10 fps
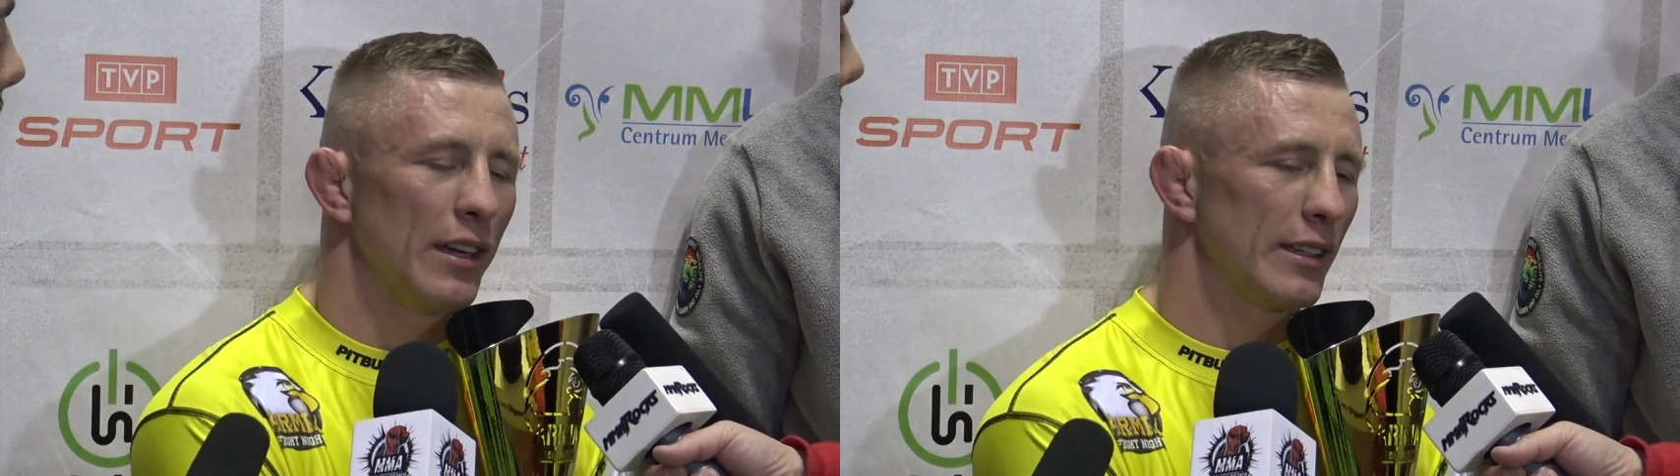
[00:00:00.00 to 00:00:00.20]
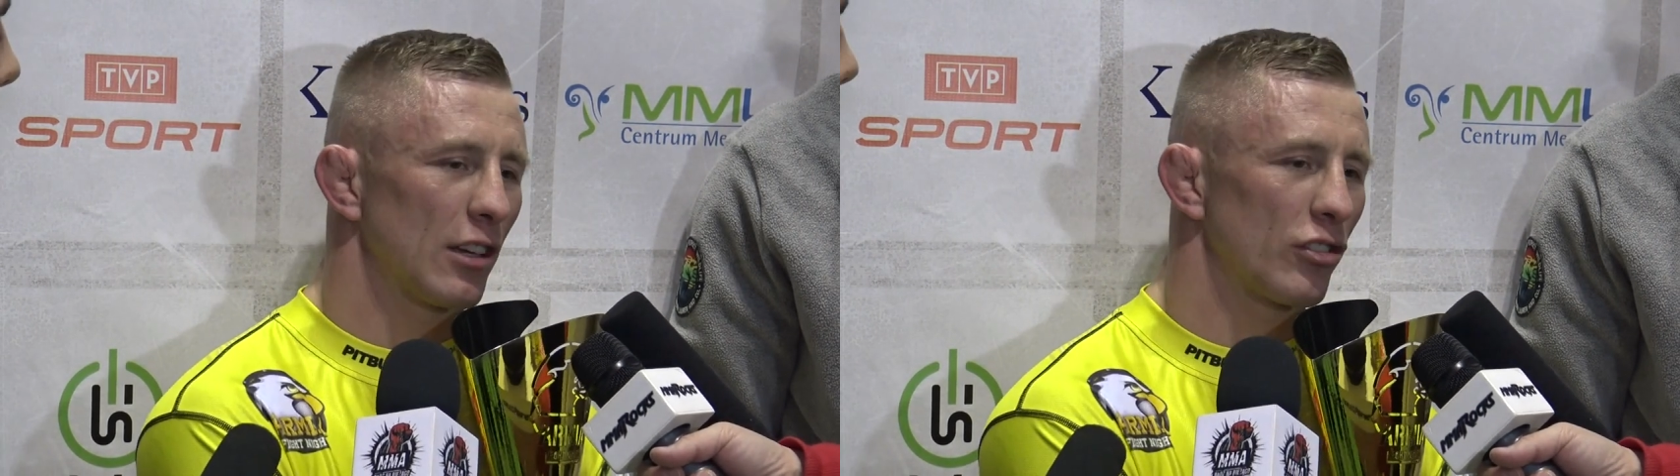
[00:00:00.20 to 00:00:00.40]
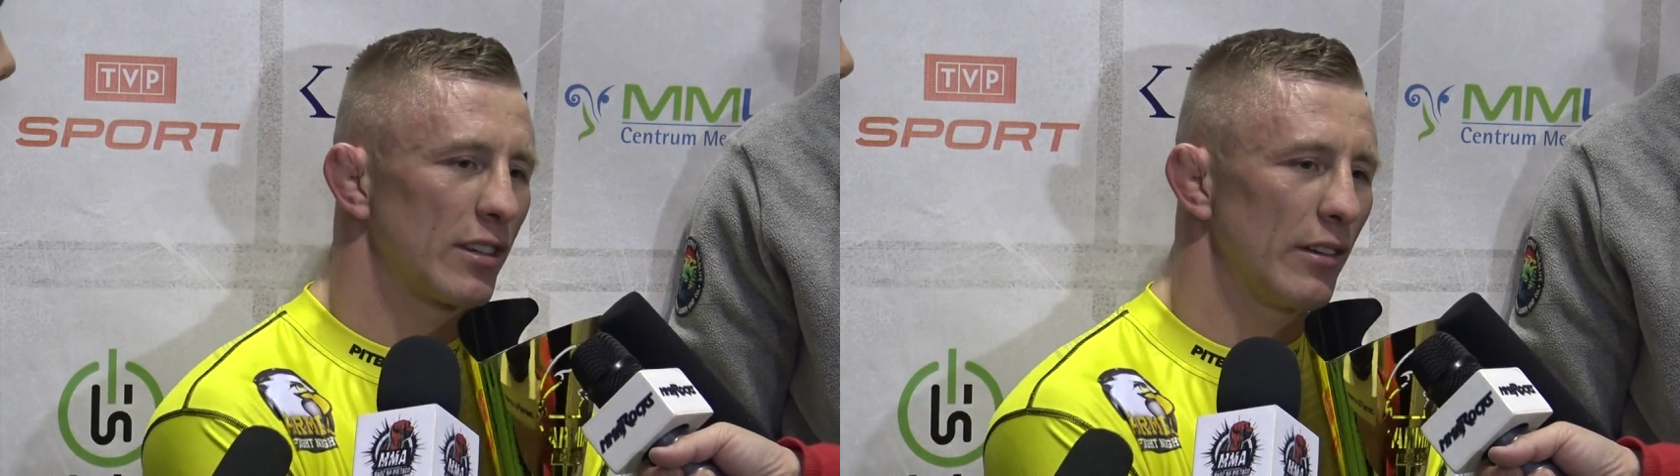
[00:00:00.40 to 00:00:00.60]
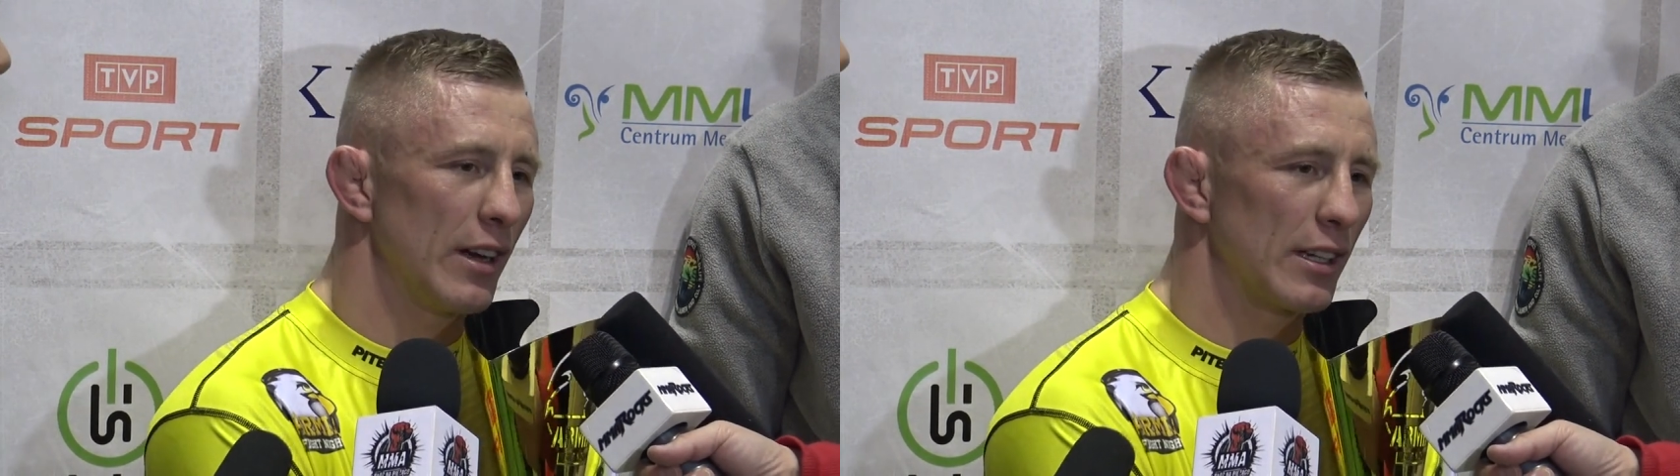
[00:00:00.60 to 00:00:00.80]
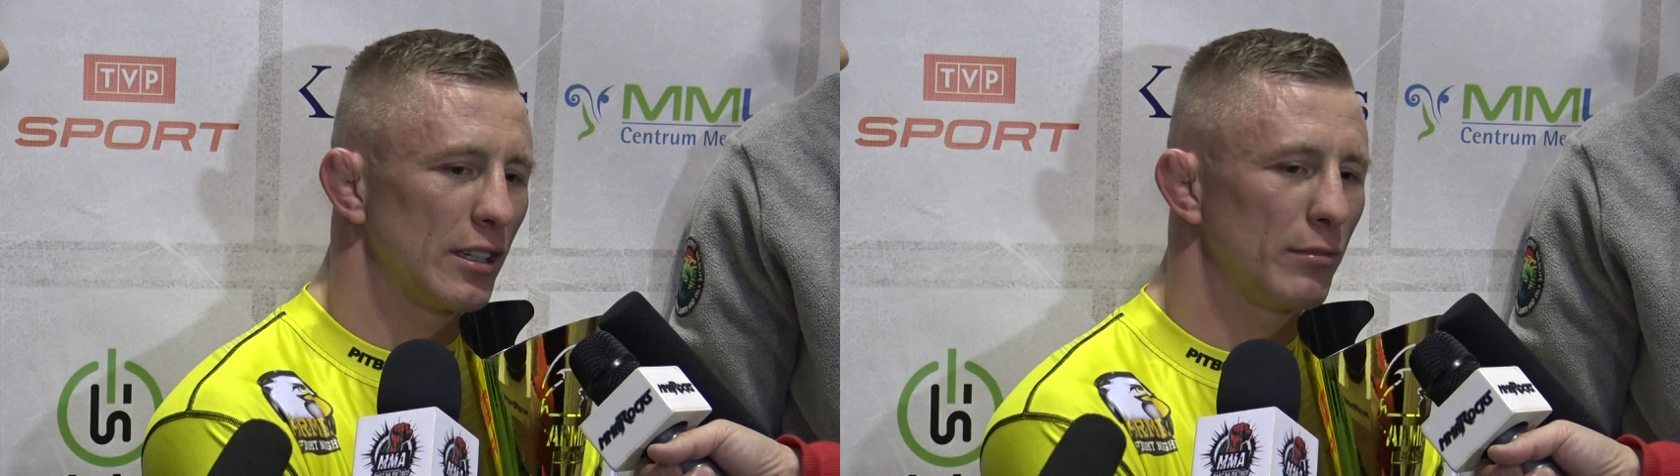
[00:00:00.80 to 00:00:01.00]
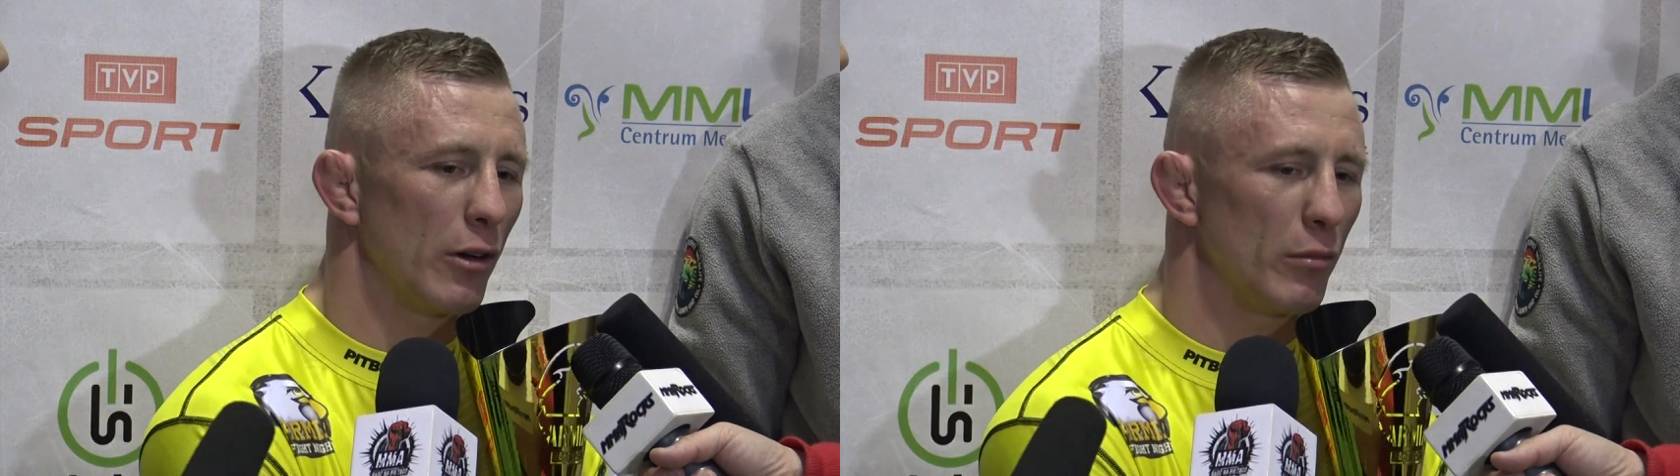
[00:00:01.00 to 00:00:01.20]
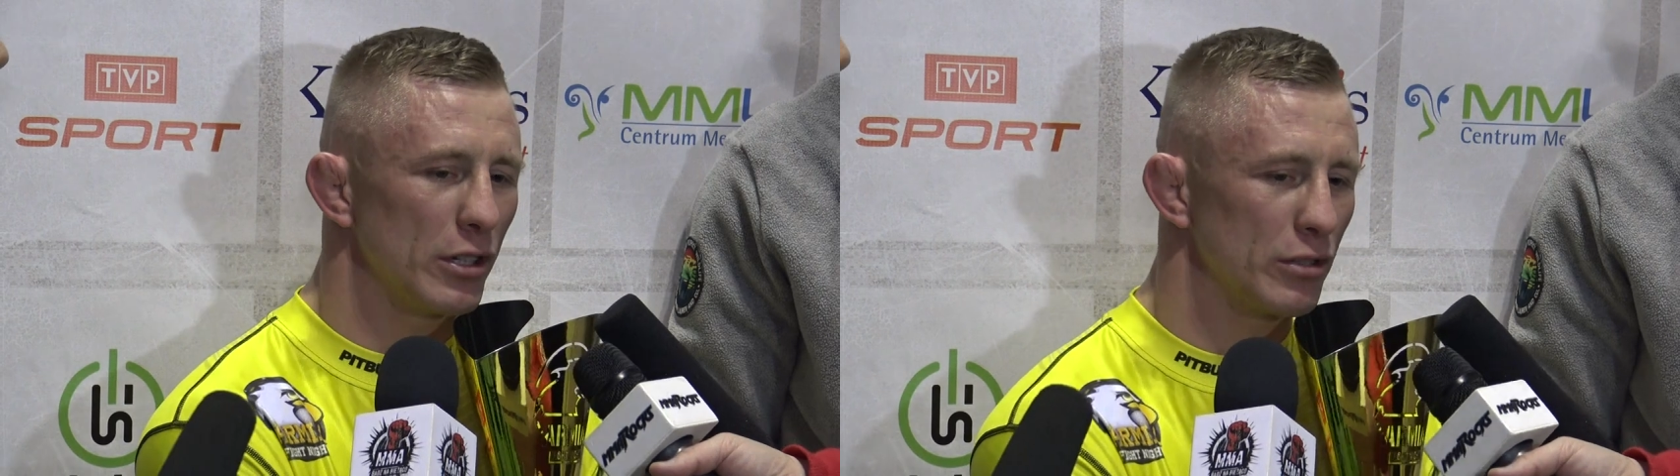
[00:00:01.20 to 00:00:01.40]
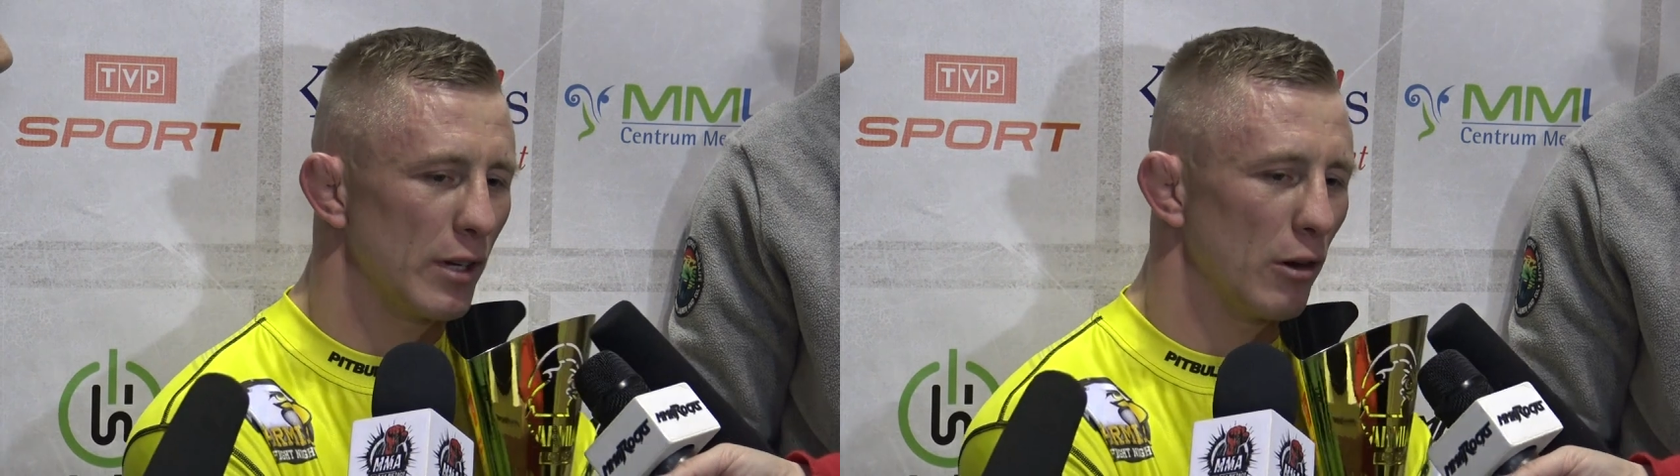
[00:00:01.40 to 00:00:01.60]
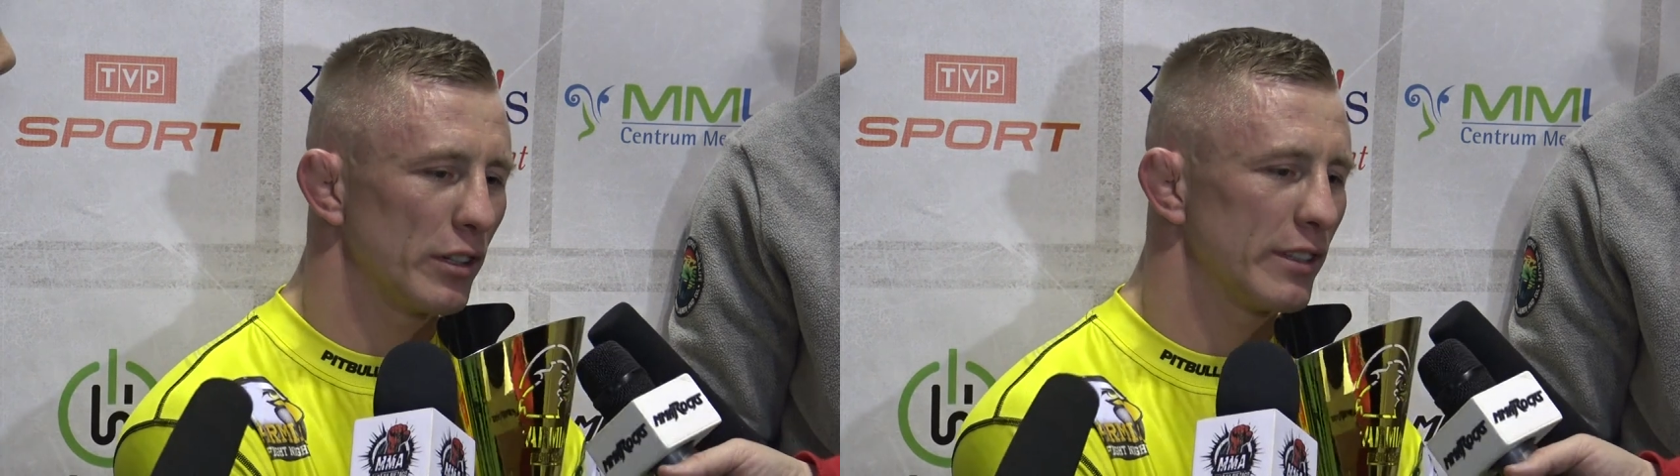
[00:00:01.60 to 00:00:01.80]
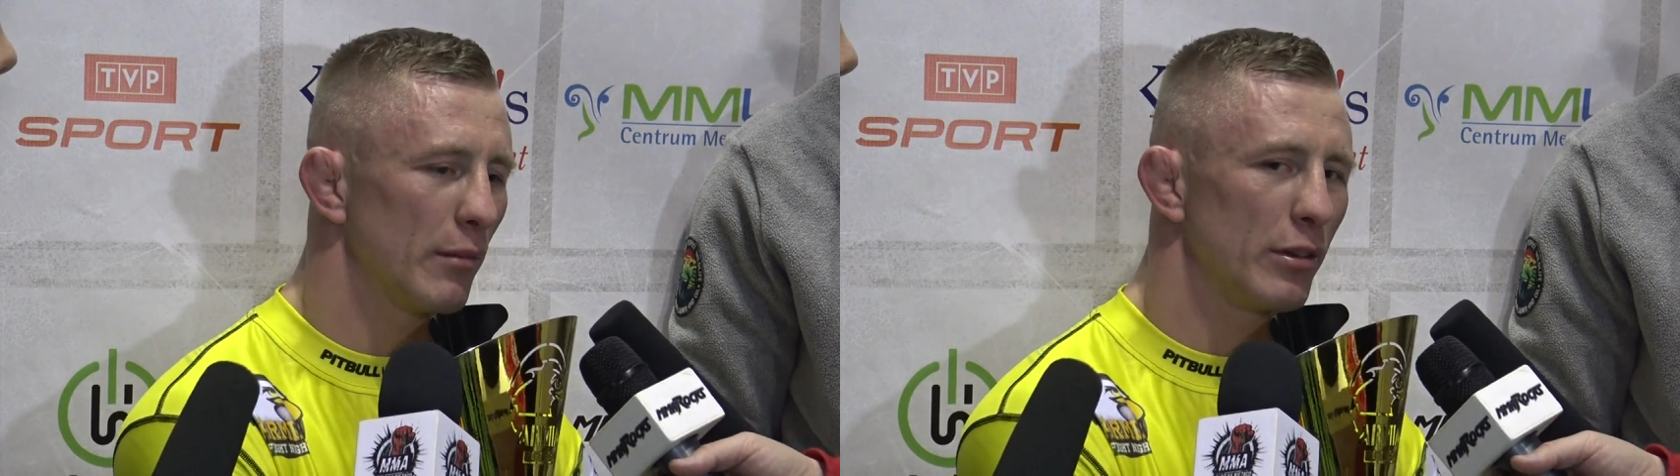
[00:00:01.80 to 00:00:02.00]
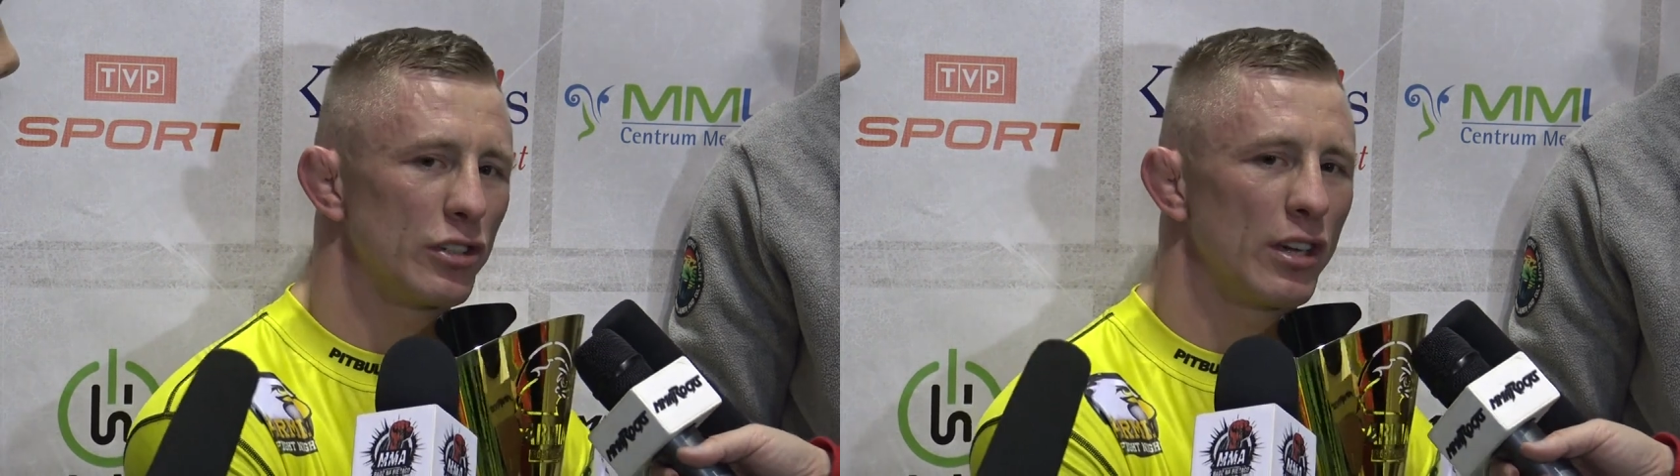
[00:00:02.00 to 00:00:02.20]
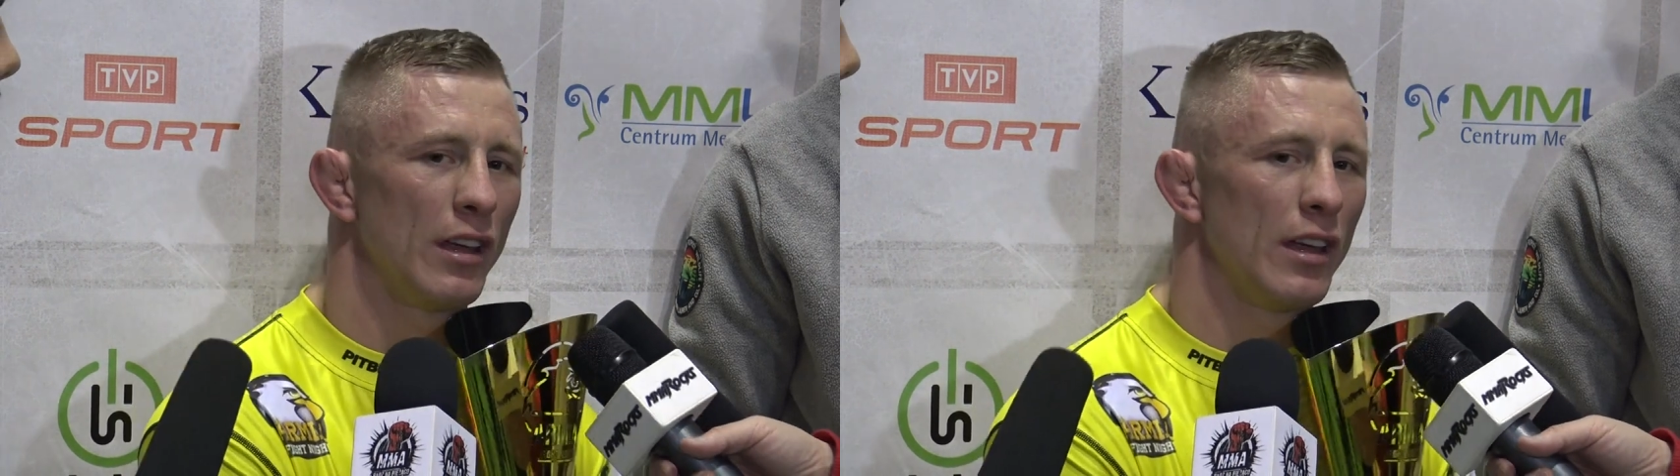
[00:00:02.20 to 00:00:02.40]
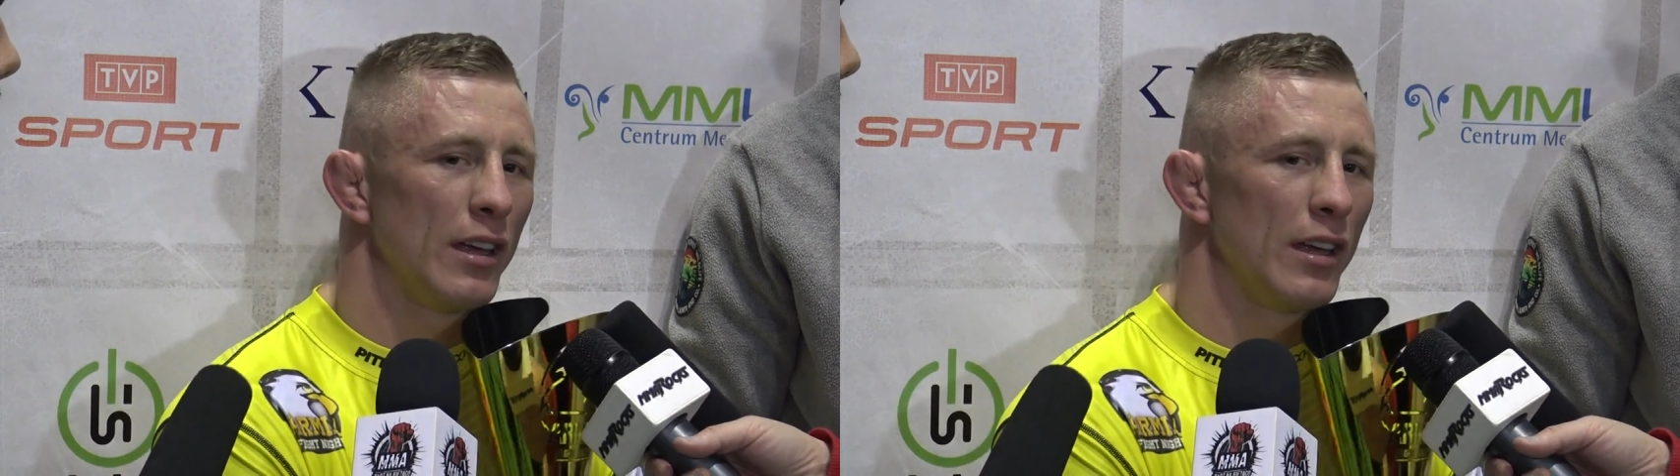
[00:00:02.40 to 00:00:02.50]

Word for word: i też te walki miały być, miało ich nie być.